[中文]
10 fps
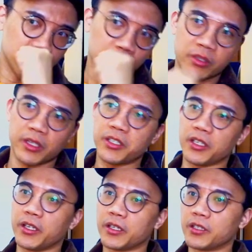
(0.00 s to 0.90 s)
所以这里写
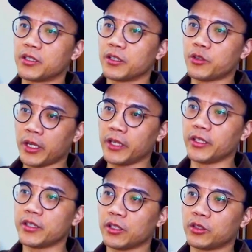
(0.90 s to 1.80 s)
了一个这个转捩
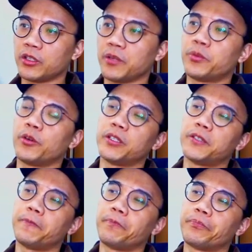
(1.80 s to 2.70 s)
点叫 turning point，
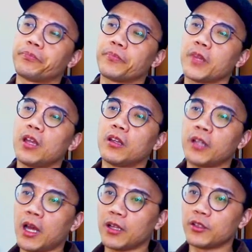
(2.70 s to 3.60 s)

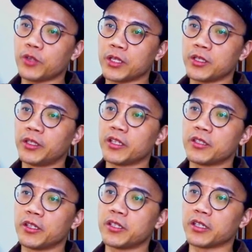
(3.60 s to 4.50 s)
那转折点
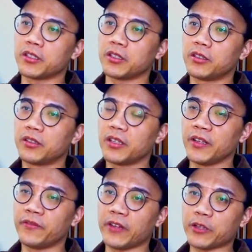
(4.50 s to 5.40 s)
这里讲的
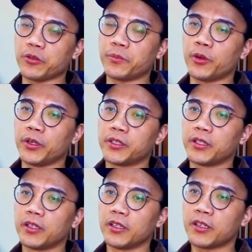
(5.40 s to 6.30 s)
inflection point，
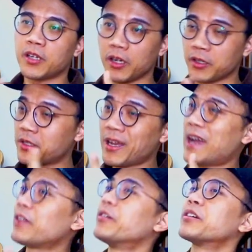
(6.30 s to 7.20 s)
可是
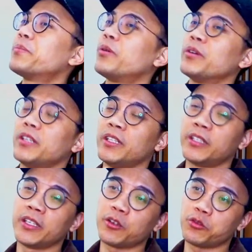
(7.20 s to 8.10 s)
还有一个 point 一
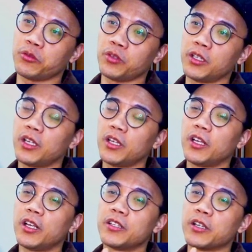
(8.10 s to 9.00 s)
定要说的
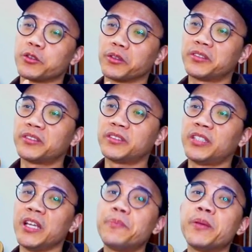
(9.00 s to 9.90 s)
叫做
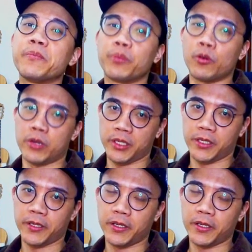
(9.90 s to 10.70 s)
tipping point，